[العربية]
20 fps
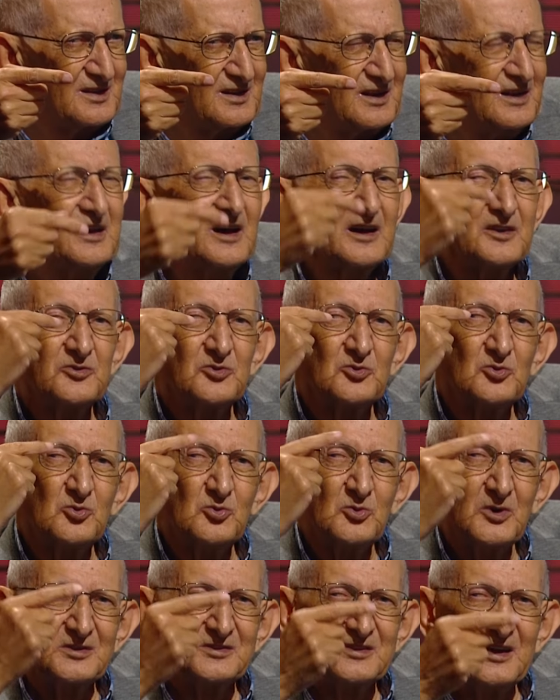لأنه
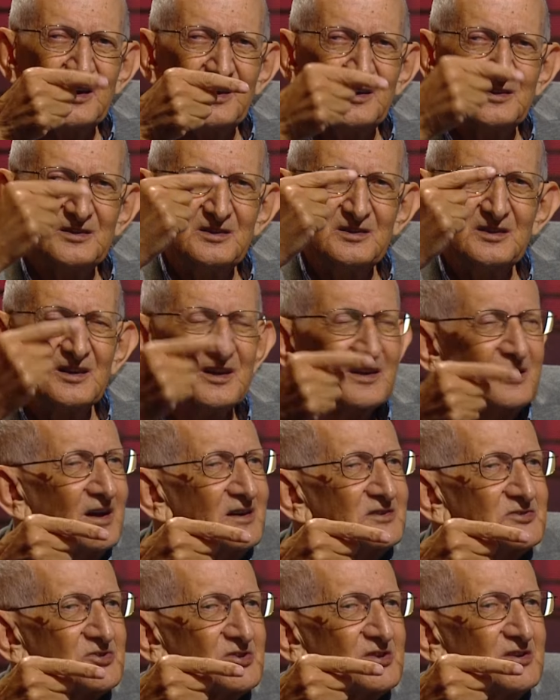هو داعي إلى
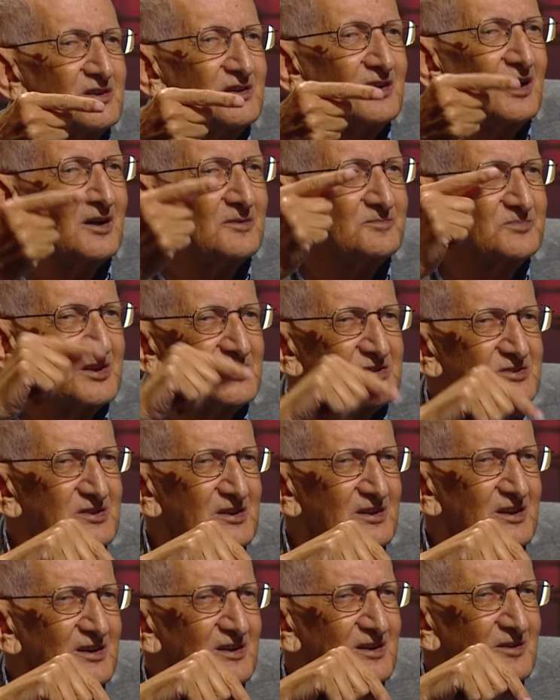العشاء عبد
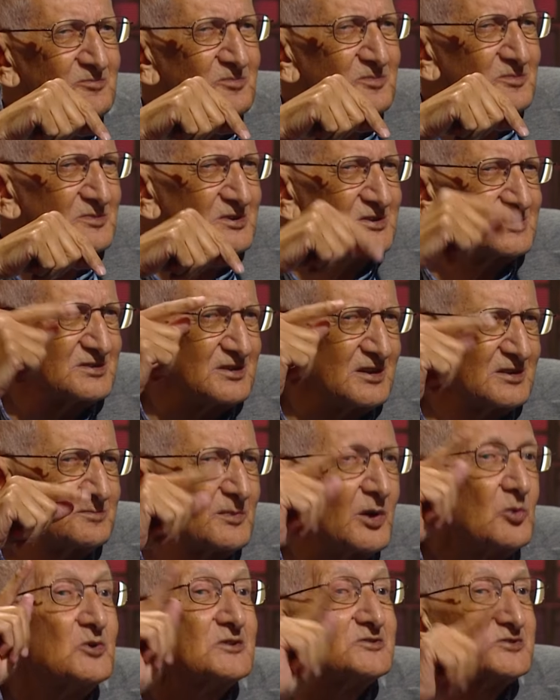السلام الصادمة
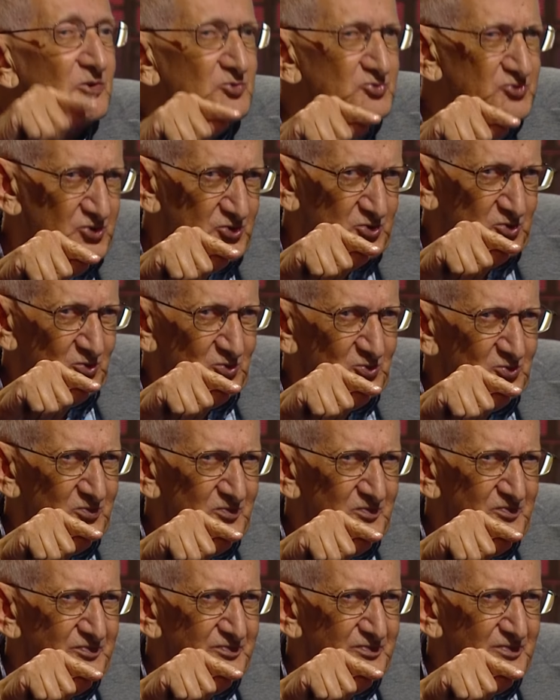وزوجته
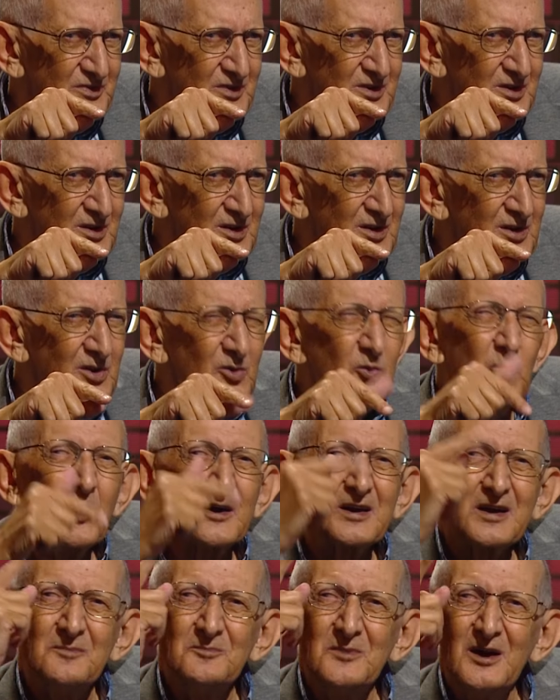
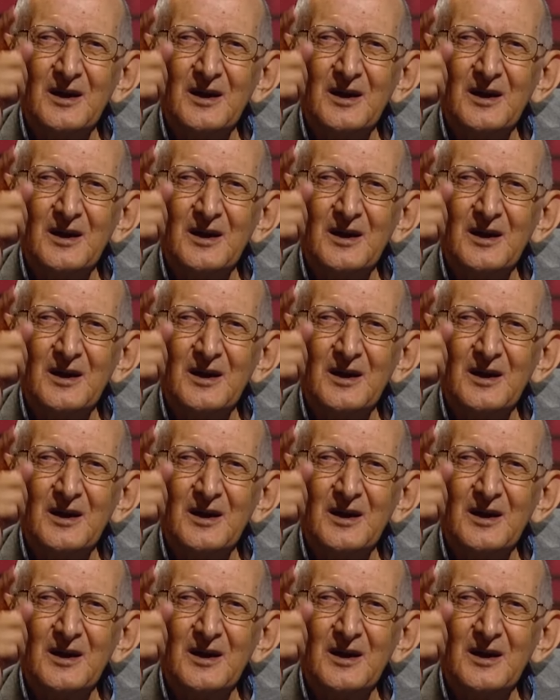وكما